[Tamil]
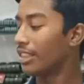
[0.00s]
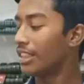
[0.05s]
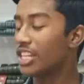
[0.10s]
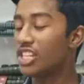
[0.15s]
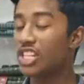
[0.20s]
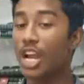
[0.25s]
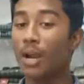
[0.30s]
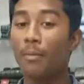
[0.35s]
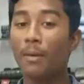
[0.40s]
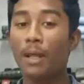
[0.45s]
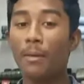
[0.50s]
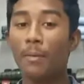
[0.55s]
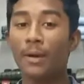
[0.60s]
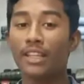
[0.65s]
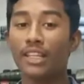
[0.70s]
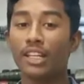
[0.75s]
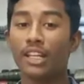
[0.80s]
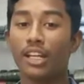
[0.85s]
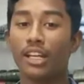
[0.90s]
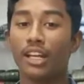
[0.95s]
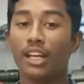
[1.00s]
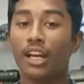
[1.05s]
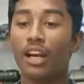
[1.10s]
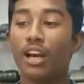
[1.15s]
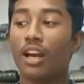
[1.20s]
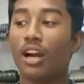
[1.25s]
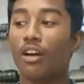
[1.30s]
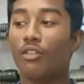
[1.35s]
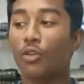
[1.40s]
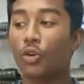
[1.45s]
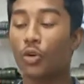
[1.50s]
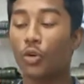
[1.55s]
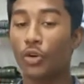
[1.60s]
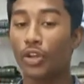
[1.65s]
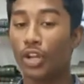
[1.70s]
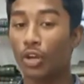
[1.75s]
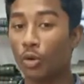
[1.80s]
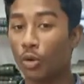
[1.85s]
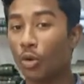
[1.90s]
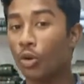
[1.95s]
இந்த ஷாப்லேயே பார்த்தீங்கன்னா
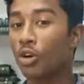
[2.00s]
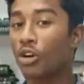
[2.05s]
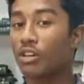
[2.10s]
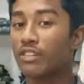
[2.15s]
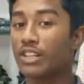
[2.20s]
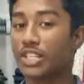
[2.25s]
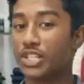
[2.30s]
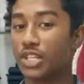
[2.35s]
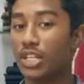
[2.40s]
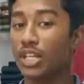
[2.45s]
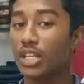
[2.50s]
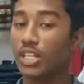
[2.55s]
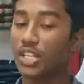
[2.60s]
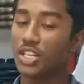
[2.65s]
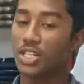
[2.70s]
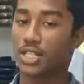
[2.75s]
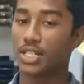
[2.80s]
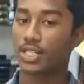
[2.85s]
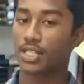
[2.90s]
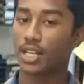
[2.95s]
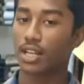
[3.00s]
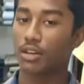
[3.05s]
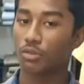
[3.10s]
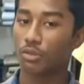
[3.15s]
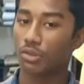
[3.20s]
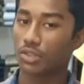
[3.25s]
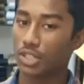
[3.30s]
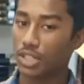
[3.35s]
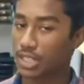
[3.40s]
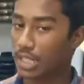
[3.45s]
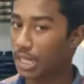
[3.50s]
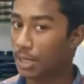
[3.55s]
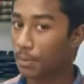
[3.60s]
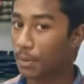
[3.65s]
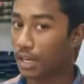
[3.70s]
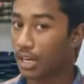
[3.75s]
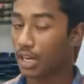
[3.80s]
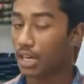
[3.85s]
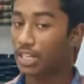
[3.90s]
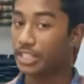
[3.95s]
அவங்களுடைய லோகோ வச்சு டிஷர்ட்ஸ்லாம் அவங்க வந்துட்டு
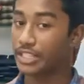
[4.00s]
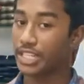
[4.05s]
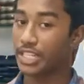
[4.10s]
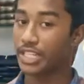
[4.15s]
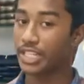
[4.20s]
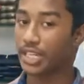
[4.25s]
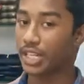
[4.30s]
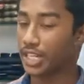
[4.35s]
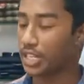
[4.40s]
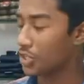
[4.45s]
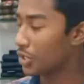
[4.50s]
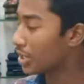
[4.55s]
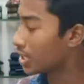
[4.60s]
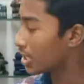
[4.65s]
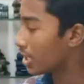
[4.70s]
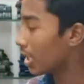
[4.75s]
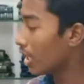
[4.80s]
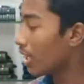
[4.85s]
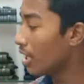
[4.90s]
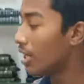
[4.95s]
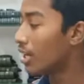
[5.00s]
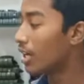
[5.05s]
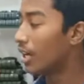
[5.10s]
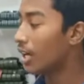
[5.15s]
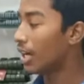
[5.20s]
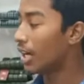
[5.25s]
சேல் பண்ணுறாங்க ஜெர்சி டிஷர்ட்ஸ்லாம்